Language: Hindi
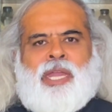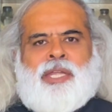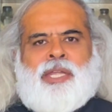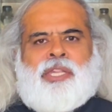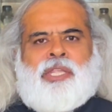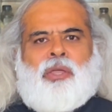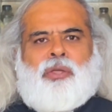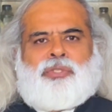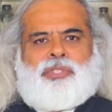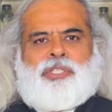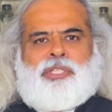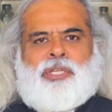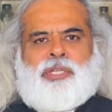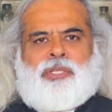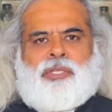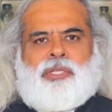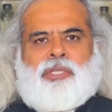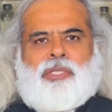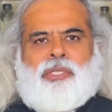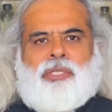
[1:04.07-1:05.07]

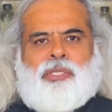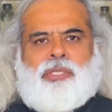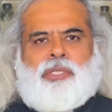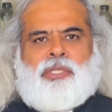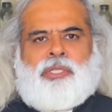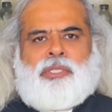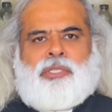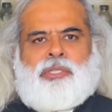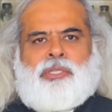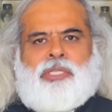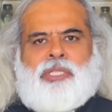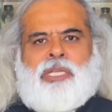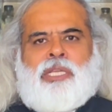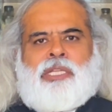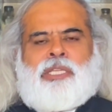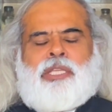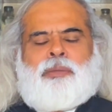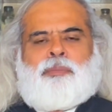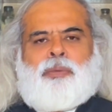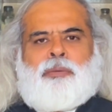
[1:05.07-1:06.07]
एंटीऑक्सीडेंट
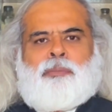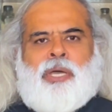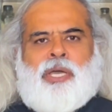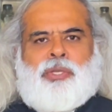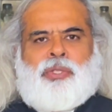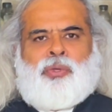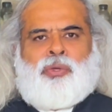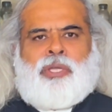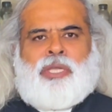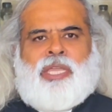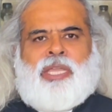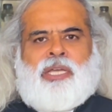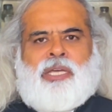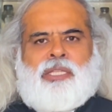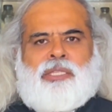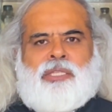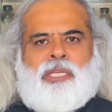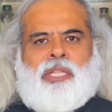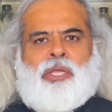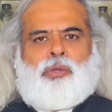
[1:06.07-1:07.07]
दिल की बीमारियों के
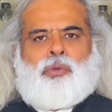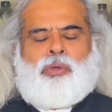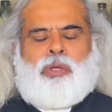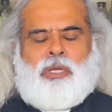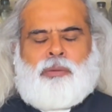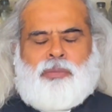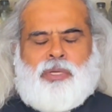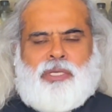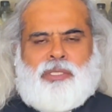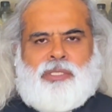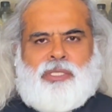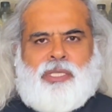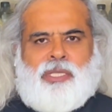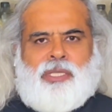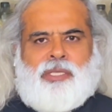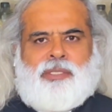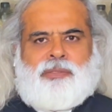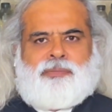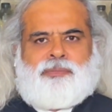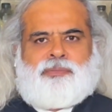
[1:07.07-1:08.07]
खतरे को कम करते
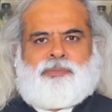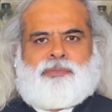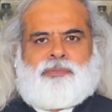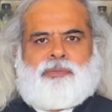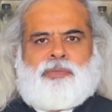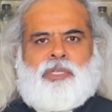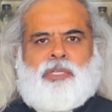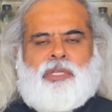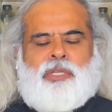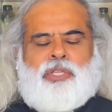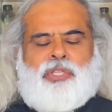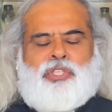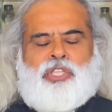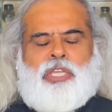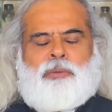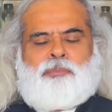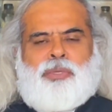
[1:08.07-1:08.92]
हैं ये